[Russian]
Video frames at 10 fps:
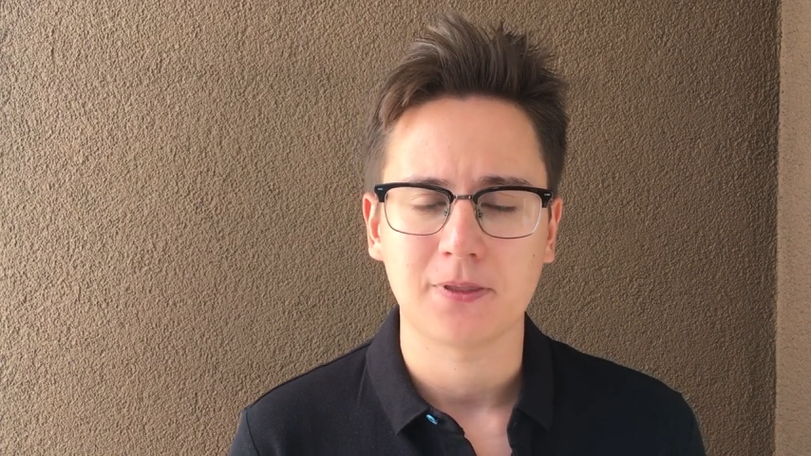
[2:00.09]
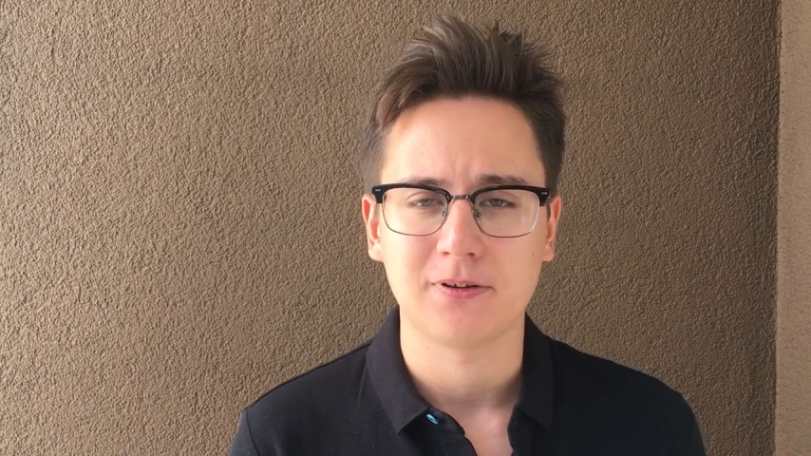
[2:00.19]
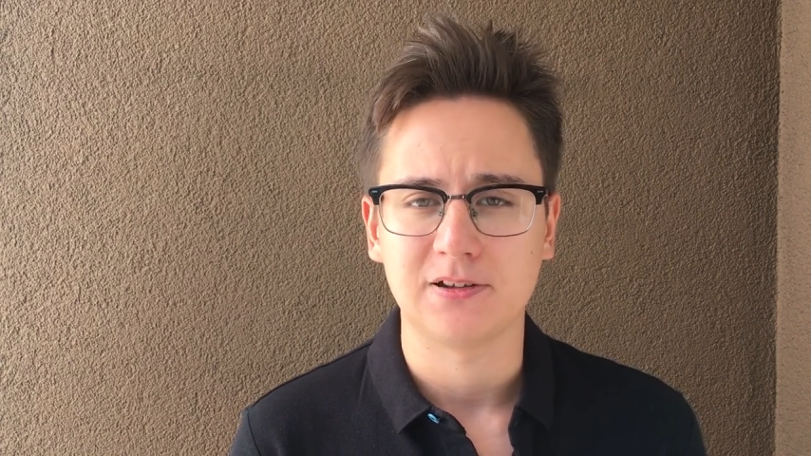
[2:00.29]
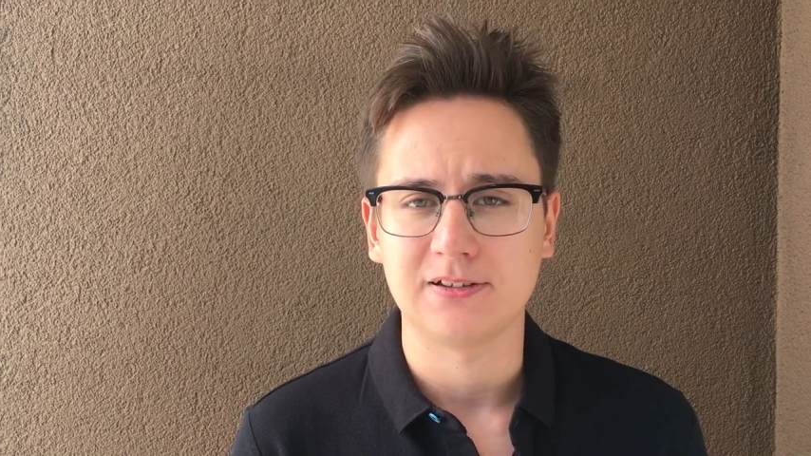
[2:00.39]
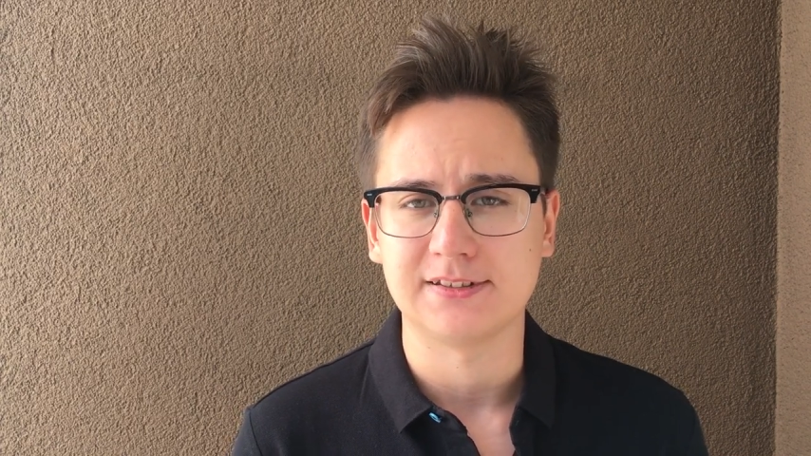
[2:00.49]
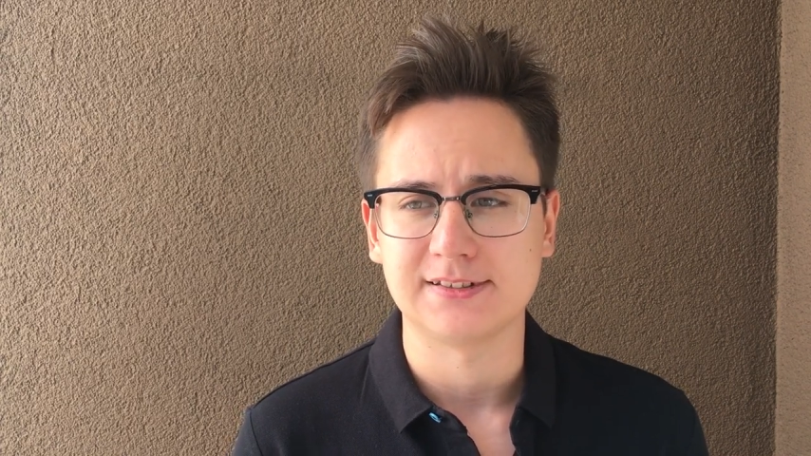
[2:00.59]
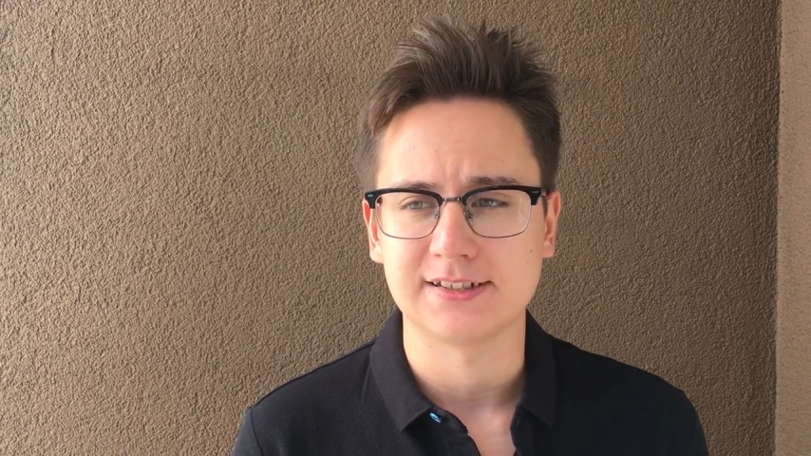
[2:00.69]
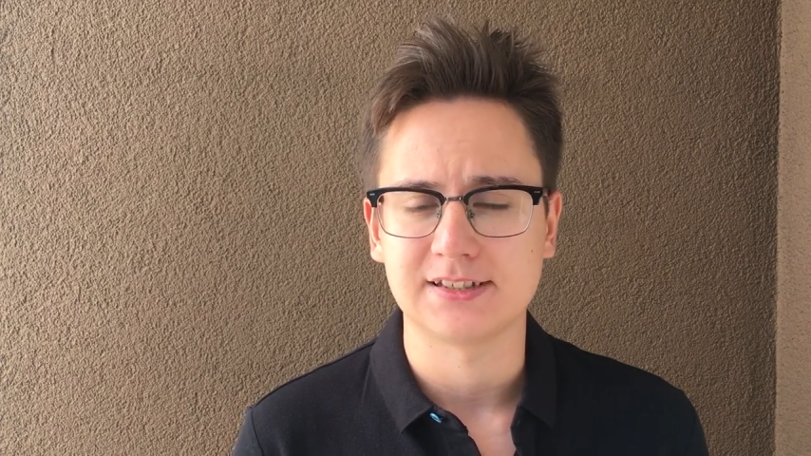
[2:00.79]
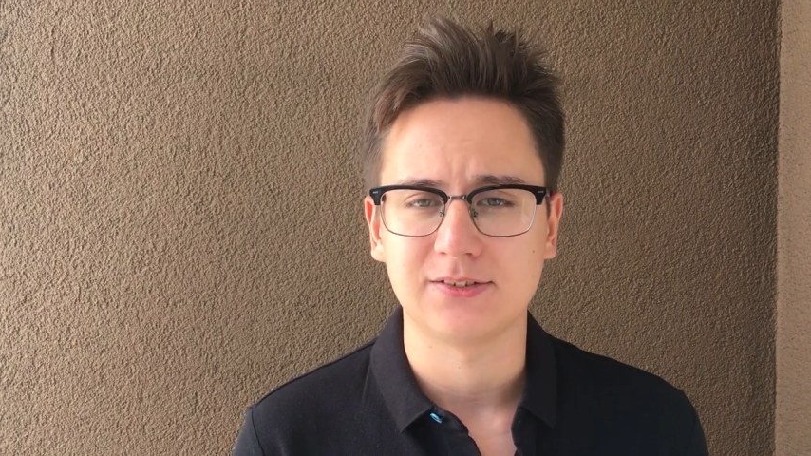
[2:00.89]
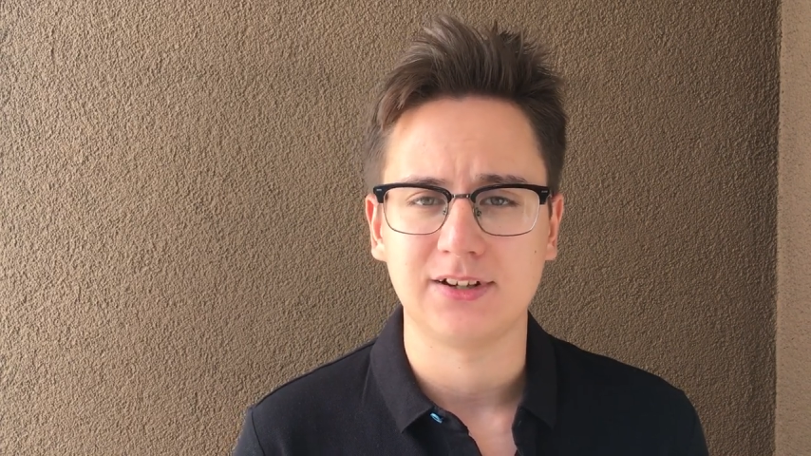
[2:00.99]
Э,
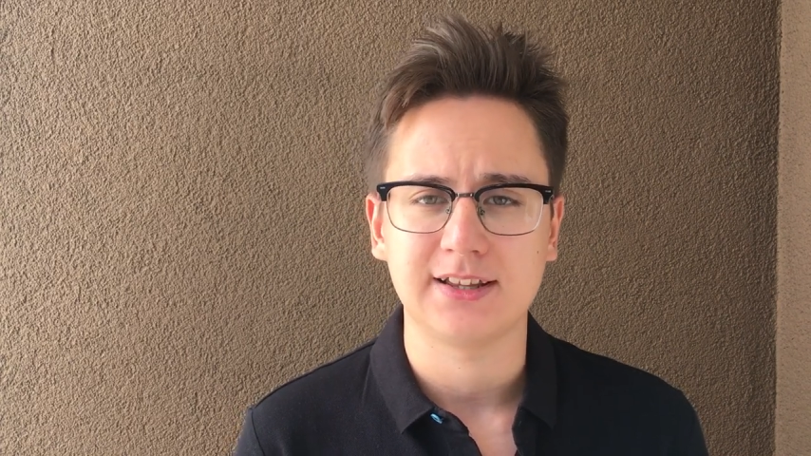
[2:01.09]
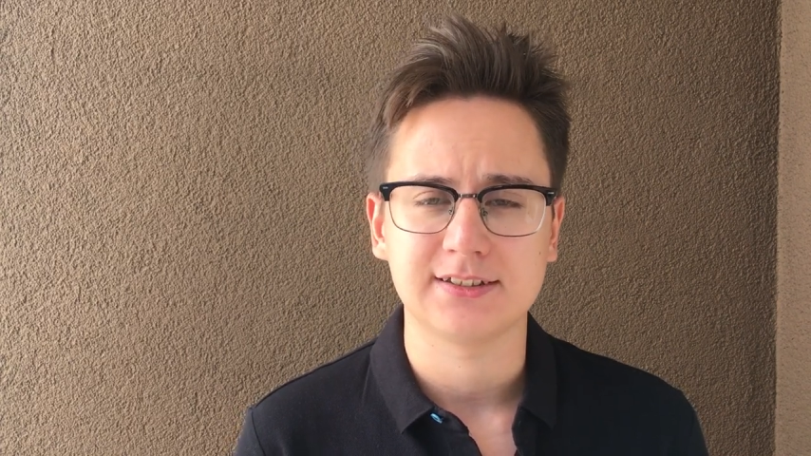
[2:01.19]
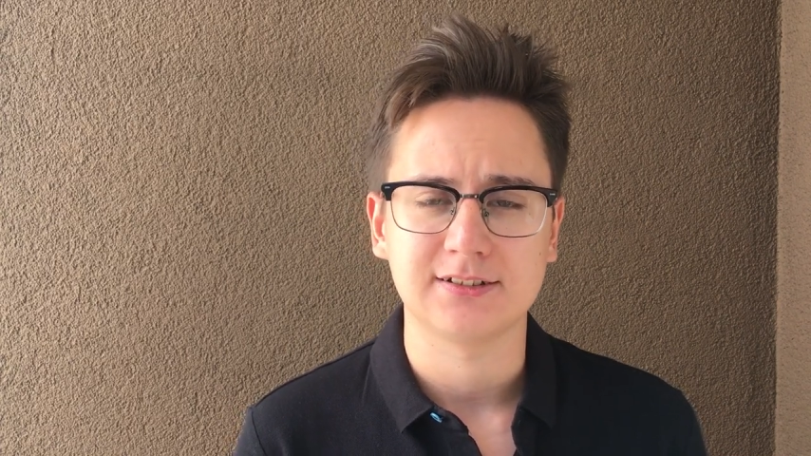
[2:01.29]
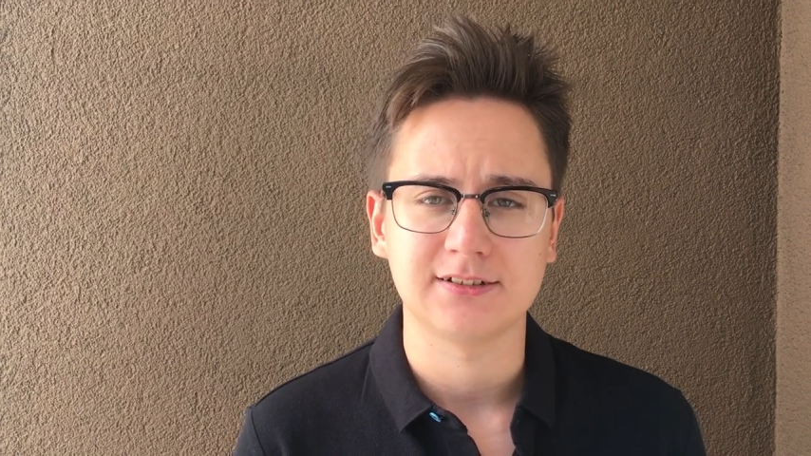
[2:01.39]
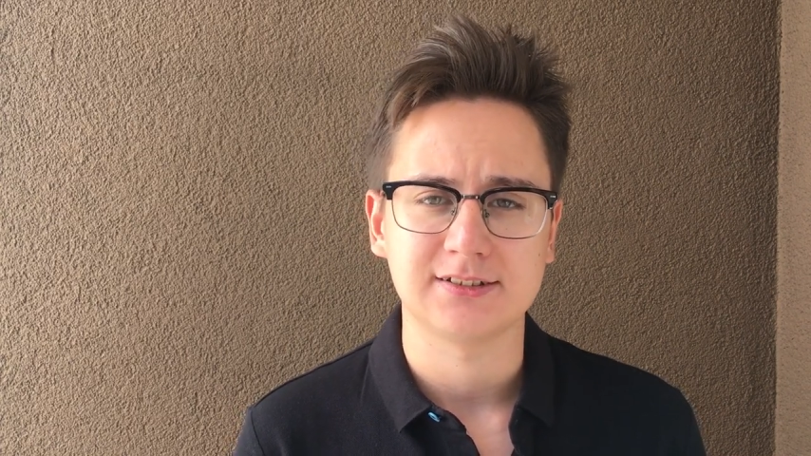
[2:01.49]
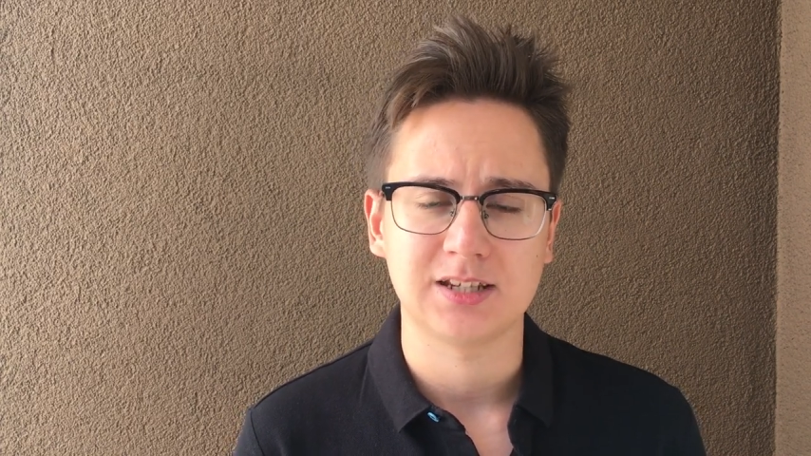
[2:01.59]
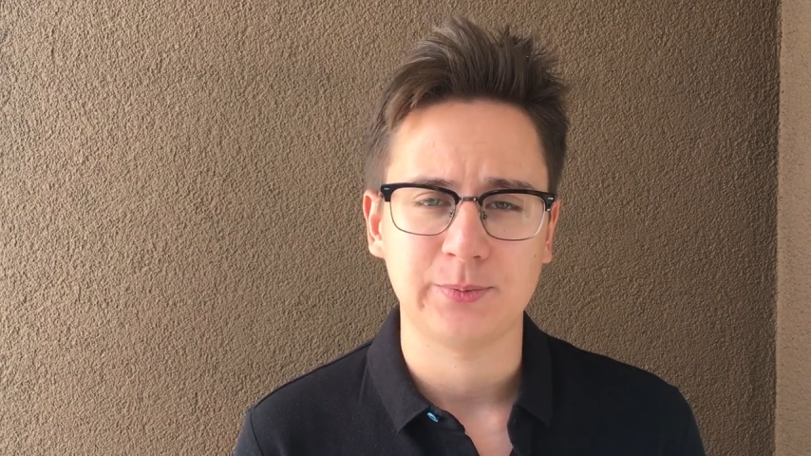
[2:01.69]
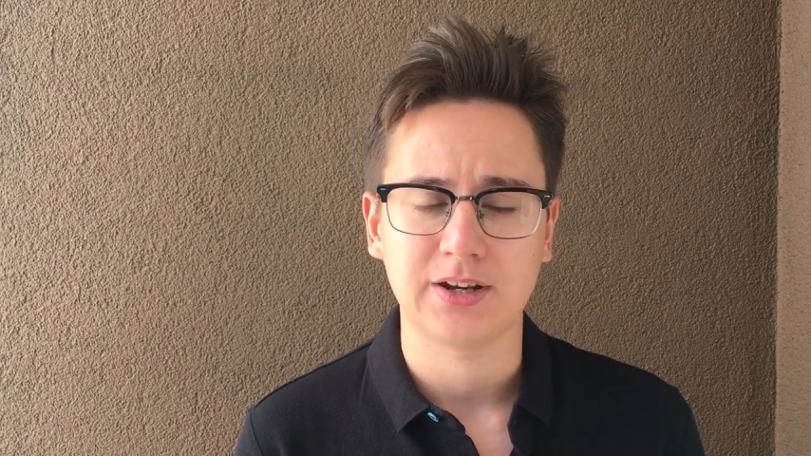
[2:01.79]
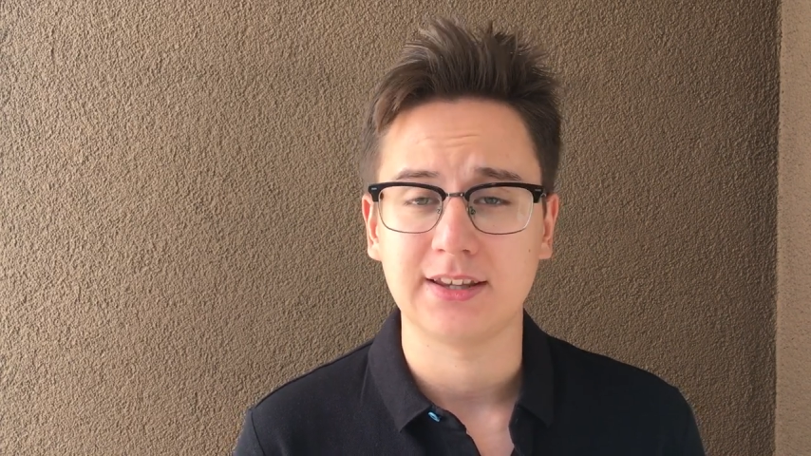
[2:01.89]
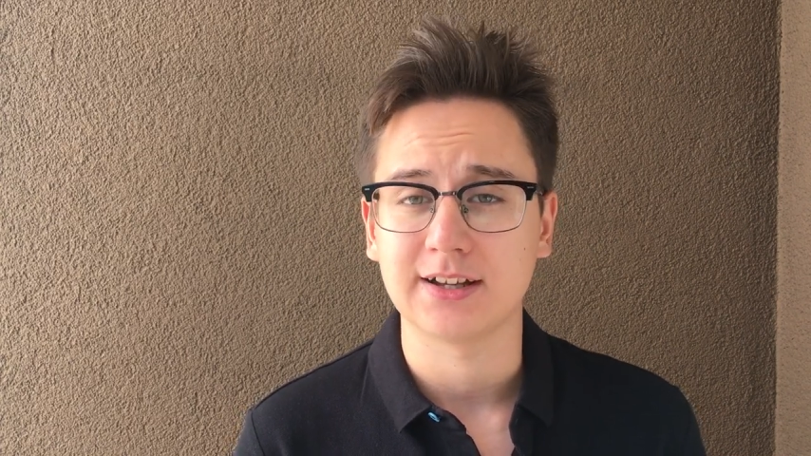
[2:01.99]
заставлять э,
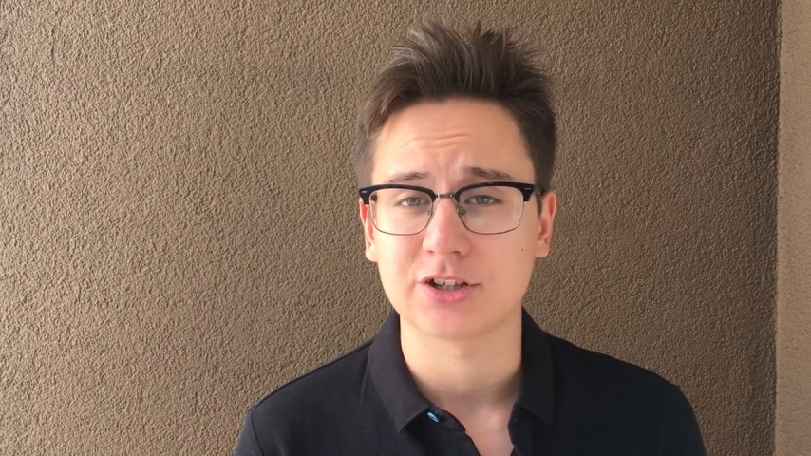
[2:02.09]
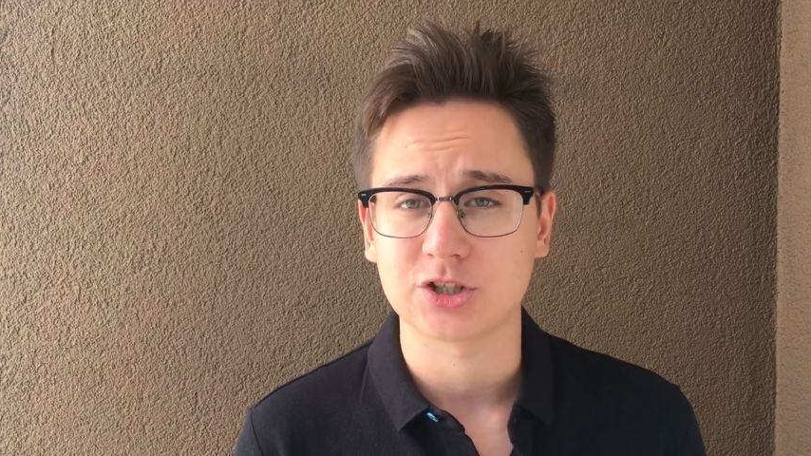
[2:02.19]
соперника